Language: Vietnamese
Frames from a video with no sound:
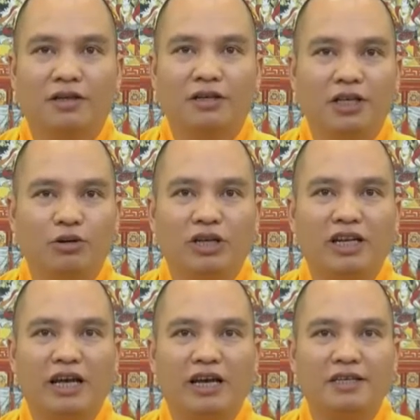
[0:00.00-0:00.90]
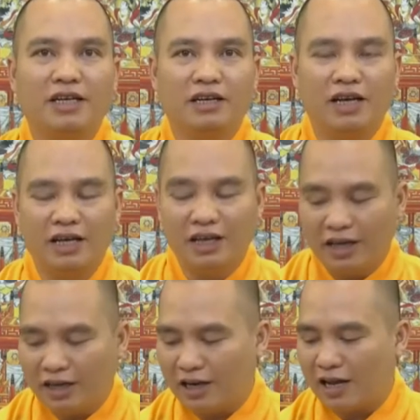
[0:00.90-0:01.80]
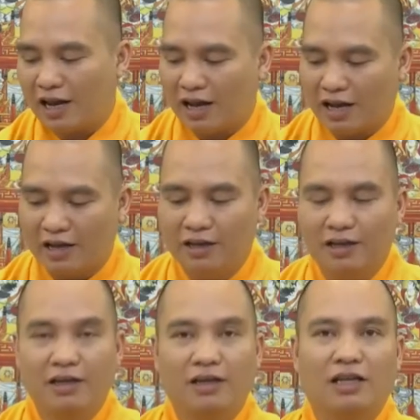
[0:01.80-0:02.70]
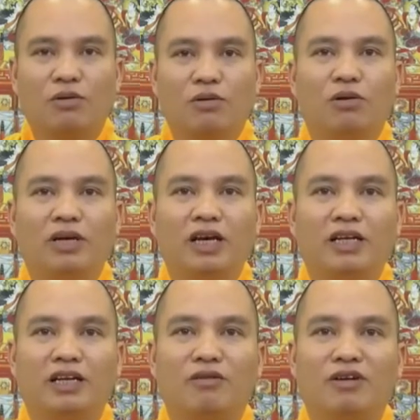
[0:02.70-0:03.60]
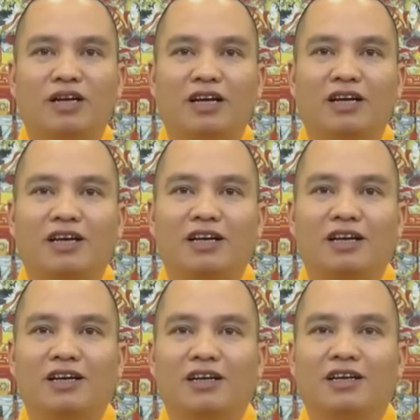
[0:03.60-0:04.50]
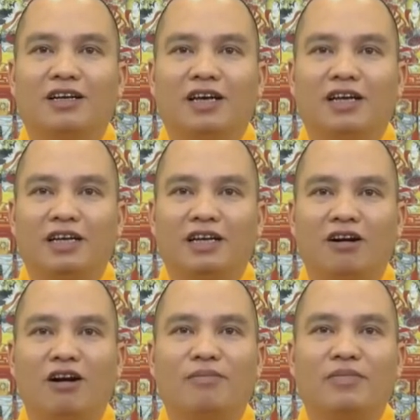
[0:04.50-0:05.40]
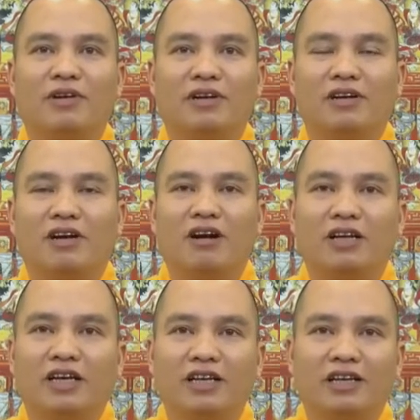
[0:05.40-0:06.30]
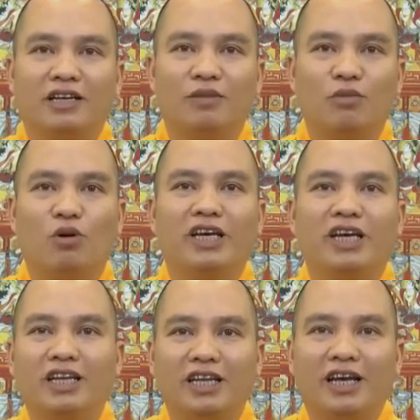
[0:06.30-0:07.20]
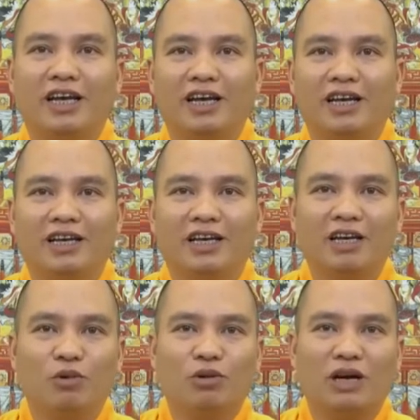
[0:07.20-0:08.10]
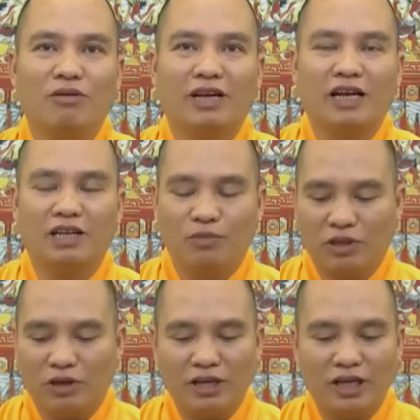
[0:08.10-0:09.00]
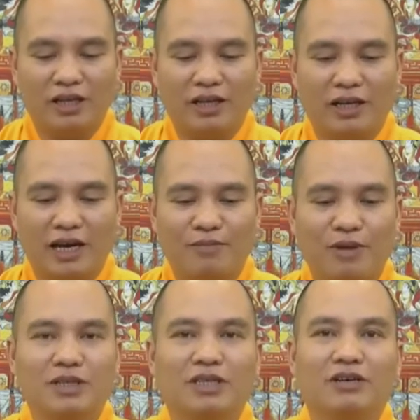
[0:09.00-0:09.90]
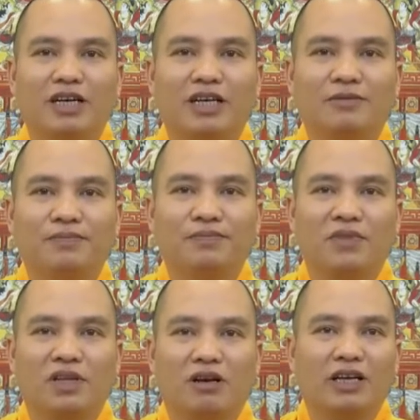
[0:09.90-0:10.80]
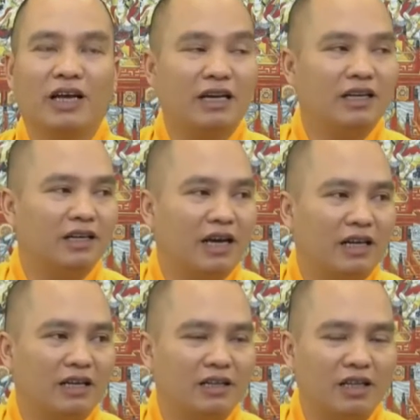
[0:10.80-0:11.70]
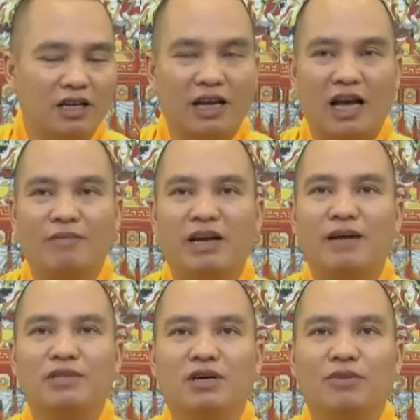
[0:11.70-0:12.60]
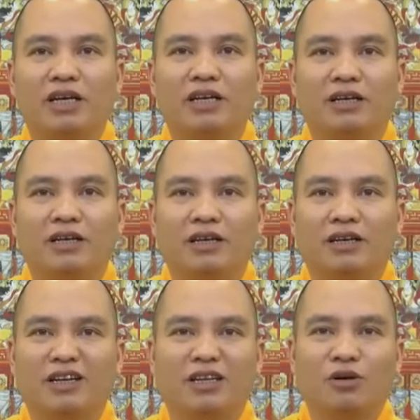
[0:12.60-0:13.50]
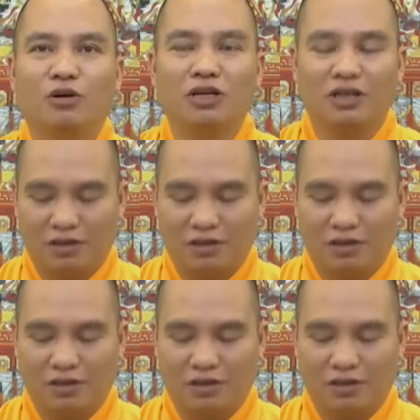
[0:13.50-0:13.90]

nhiều thế này chất đầy hết là thóc lúa hết trong à, hết cái hòm nọ đến à, đến bồ kia thế này hết bồ thóc này đến bồ thóc kia thế này ăn bao giờ cho hết có thể ăn thì ăn đến tận 2-3 năm xong mới hết cho nên thôi